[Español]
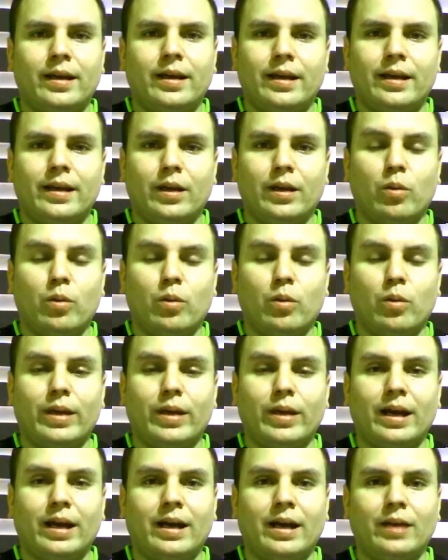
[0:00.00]
y los voy
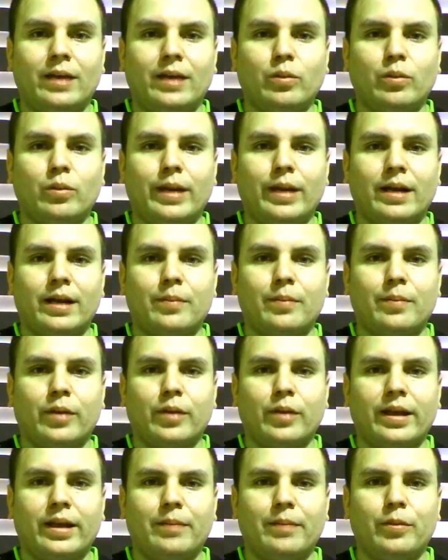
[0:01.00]
a enumerar, por
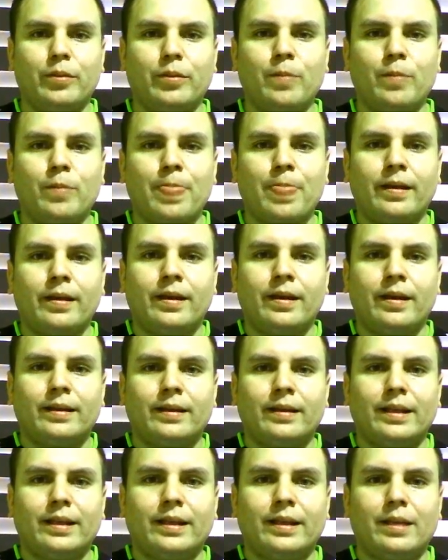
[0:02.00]
ejemplo.
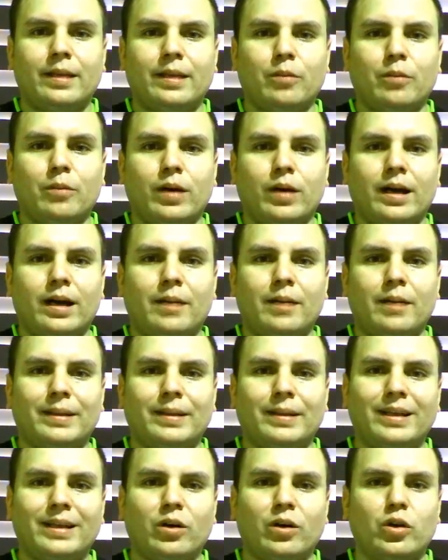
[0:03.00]
Tenemos a
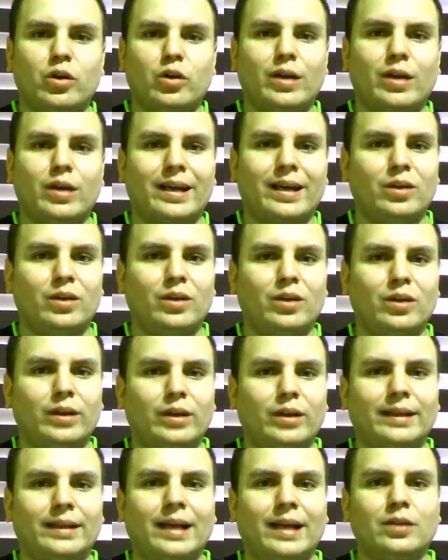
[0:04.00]
Matías Oyola que no
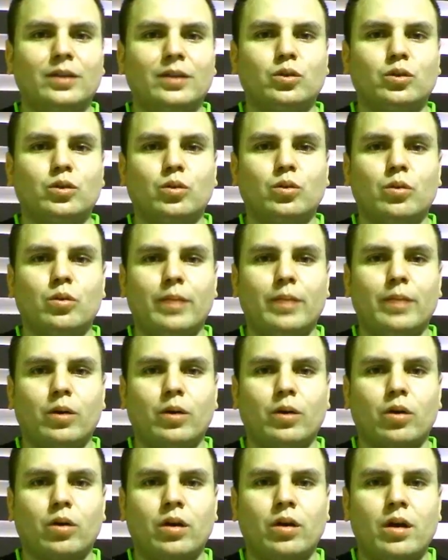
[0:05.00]
está en su
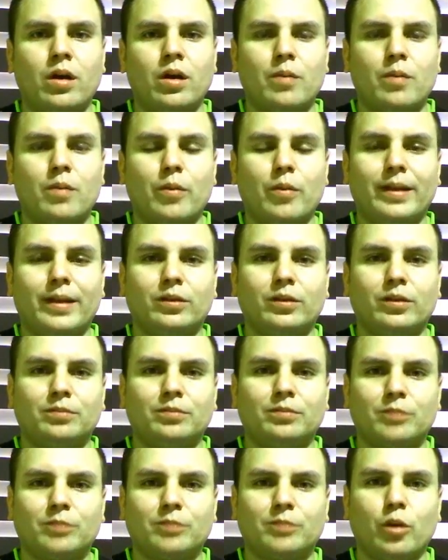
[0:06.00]
mejor
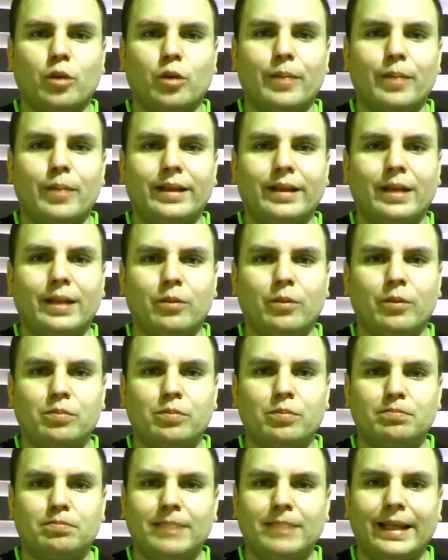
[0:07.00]
momento. Comprendemos
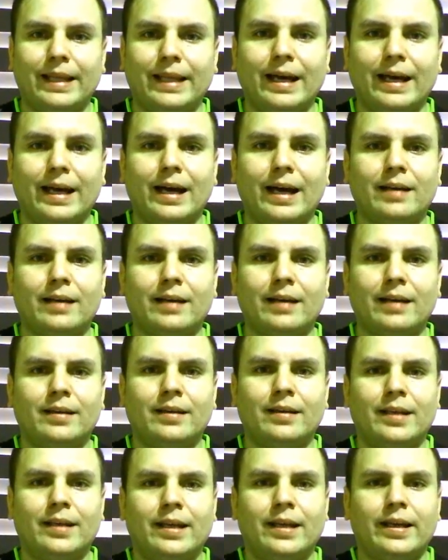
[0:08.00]
la edad,
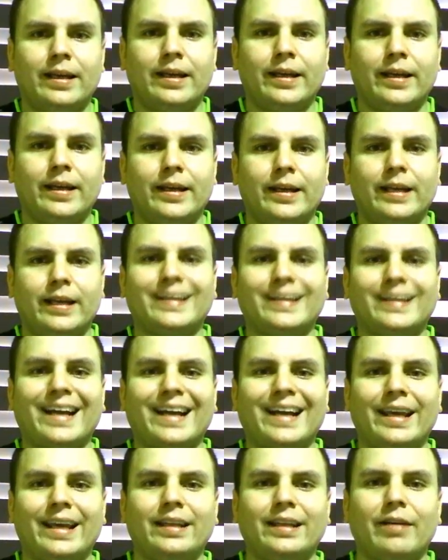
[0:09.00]
eh, el
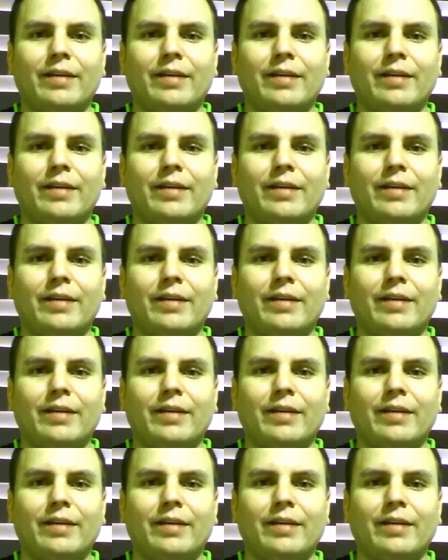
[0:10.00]
trajín de